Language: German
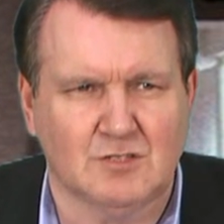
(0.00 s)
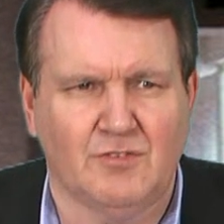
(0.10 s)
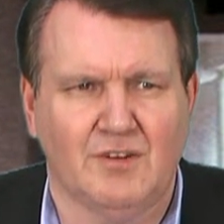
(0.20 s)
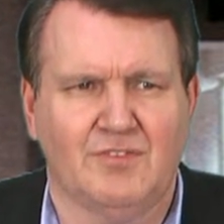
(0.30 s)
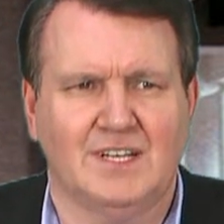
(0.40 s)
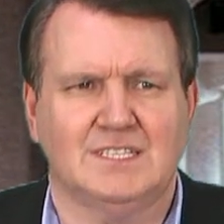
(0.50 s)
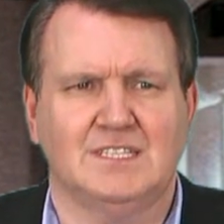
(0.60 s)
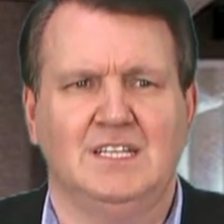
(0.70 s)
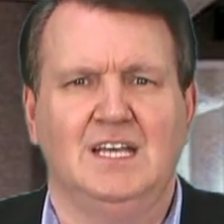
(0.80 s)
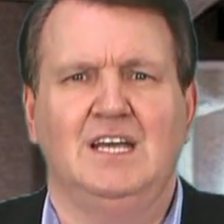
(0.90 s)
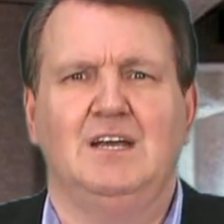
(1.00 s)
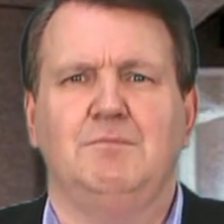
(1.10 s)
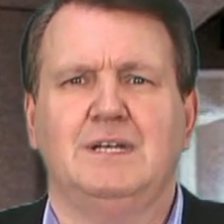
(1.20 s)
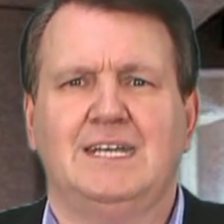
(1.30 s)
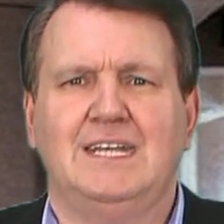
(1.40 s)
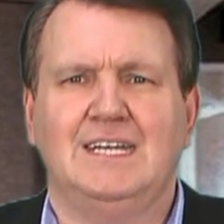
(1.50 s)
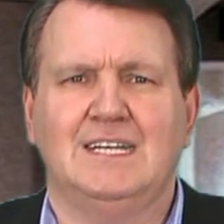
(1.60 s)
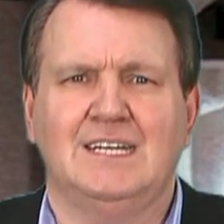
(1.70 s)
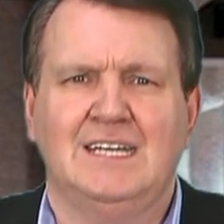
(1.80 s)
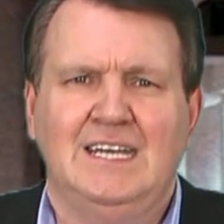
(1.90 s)
zu verfassen, mit
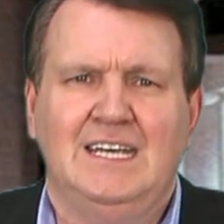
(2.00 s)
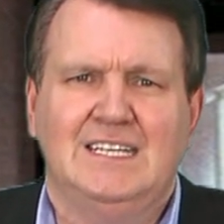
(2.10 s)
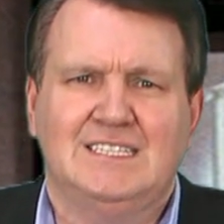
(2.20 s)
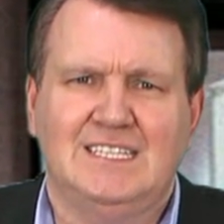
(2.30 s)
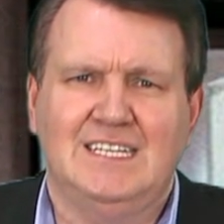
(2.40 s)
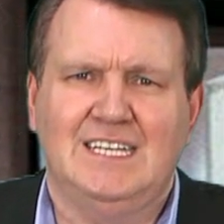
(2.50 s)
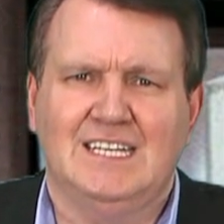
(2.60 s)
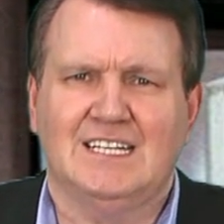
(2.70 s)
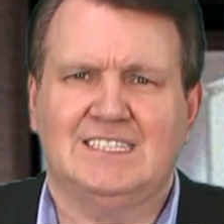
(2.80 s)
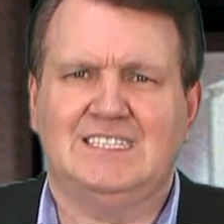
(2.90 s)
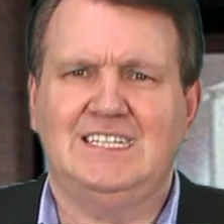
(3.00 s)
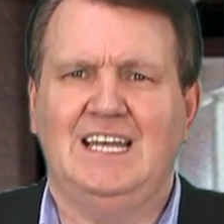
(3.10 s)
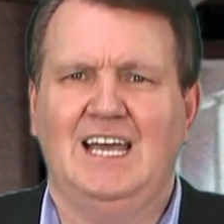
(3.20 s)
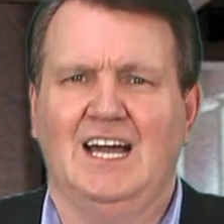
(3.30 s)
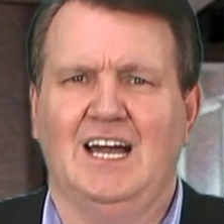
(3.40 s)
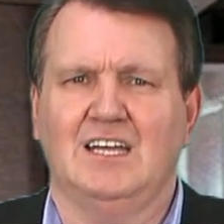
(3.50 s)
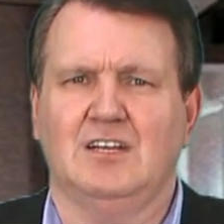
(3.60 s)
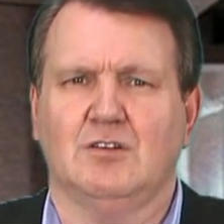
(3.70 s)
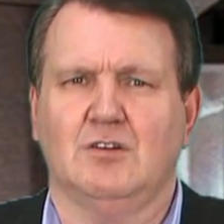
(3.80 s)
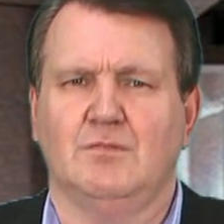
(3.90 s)
denen Sie Ihre Ziele
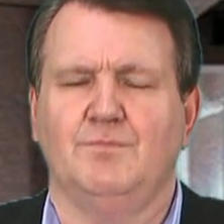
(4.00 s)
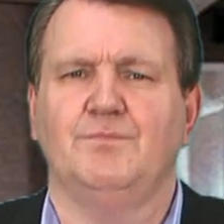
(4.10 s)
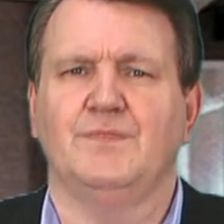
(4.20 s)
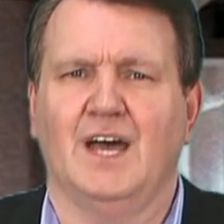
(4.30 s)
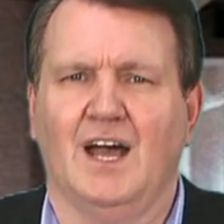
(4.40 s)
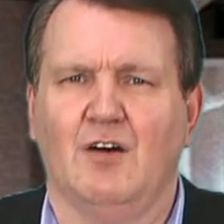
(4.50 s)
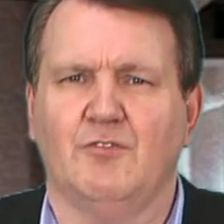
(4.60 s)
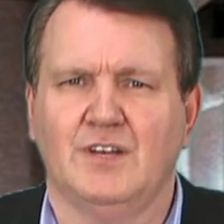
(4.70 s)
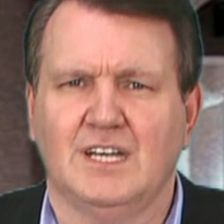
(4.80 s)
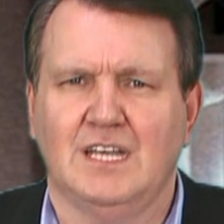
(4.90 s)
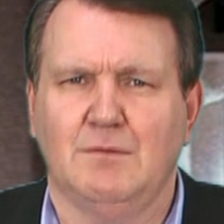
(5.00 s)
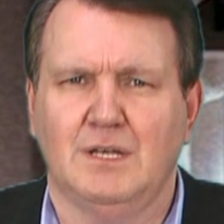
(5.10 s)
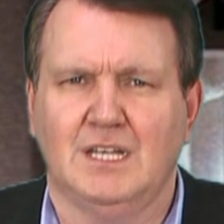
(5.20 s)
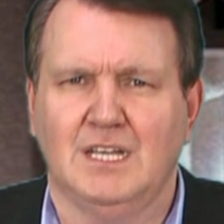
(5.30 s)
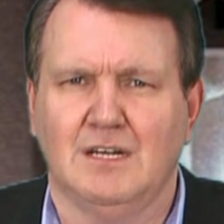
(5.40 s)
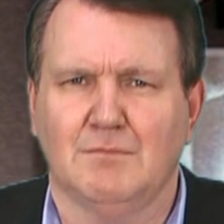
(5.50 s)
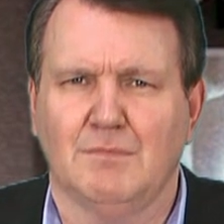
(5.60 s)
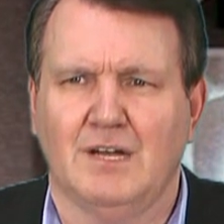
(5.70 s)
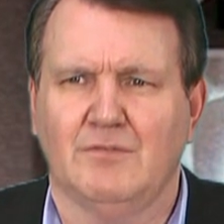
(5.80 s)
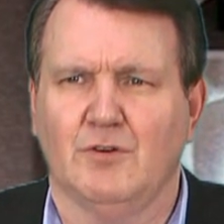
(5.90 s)
erreichen können. Daraufhin gebe ich Ihnen
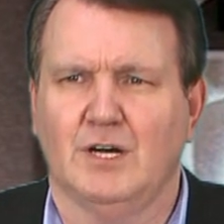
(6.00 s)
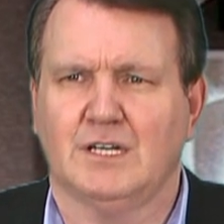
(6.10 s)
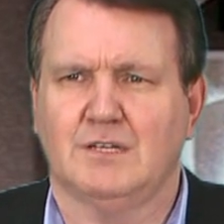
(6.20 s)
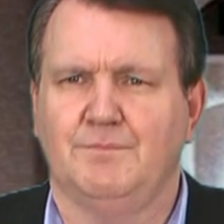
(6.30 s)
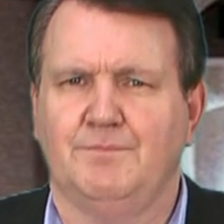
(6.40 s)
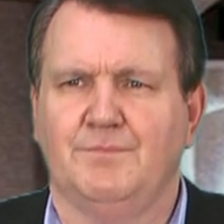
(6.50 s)
mein Wort.